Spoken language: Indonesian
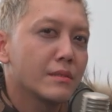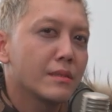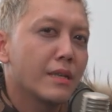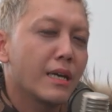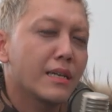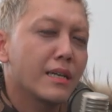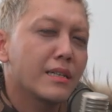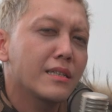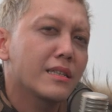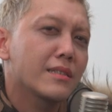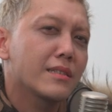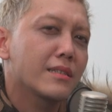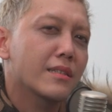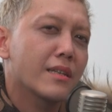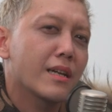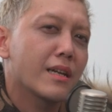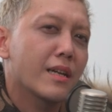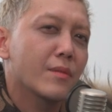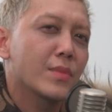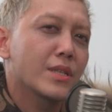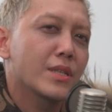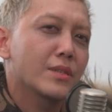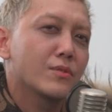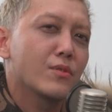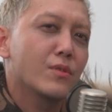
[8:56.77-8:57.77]
nggak ngeliat
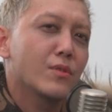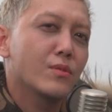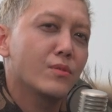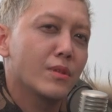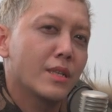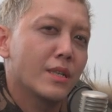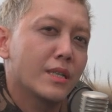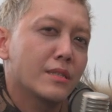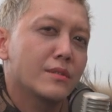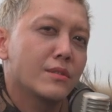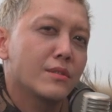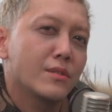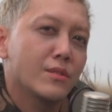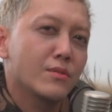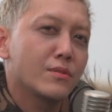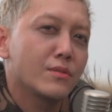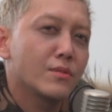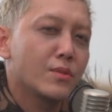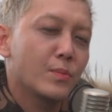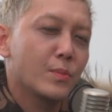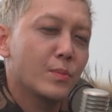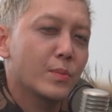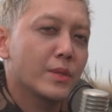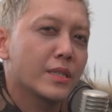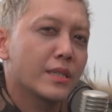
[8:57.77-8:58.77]
rekaman gue ulang di
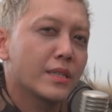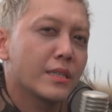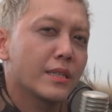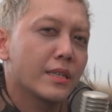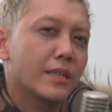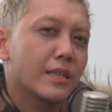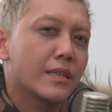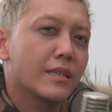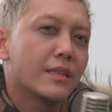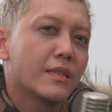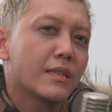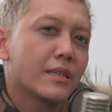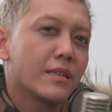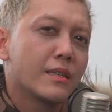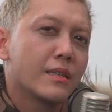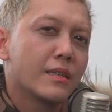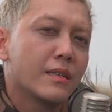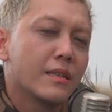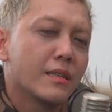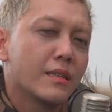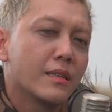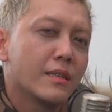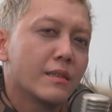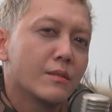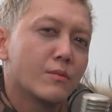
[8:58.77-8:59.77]
YouTube ya kayak
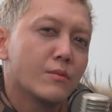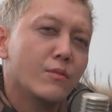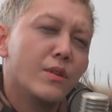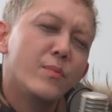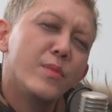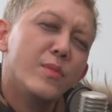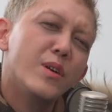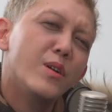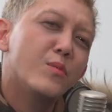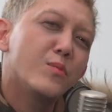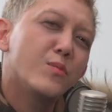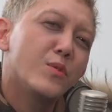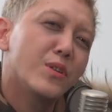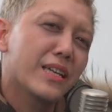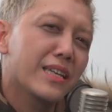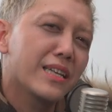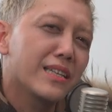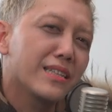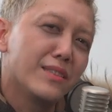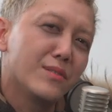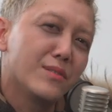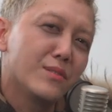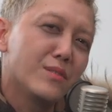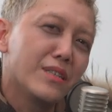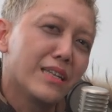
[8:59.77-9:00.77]
gue emang ngomong
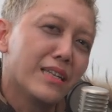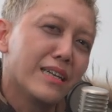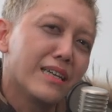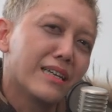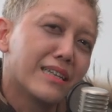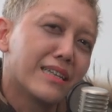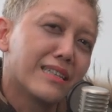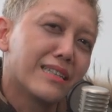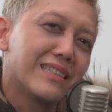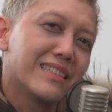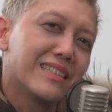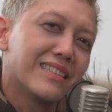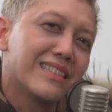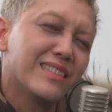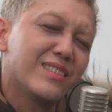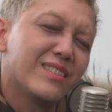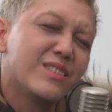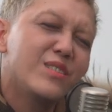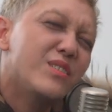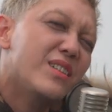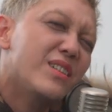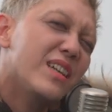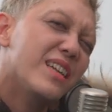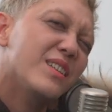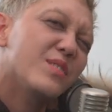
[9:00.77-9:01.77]
kayak gitu ya
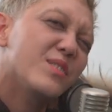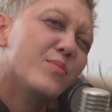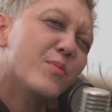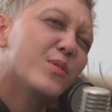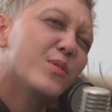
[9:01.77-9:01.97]
jadi kayak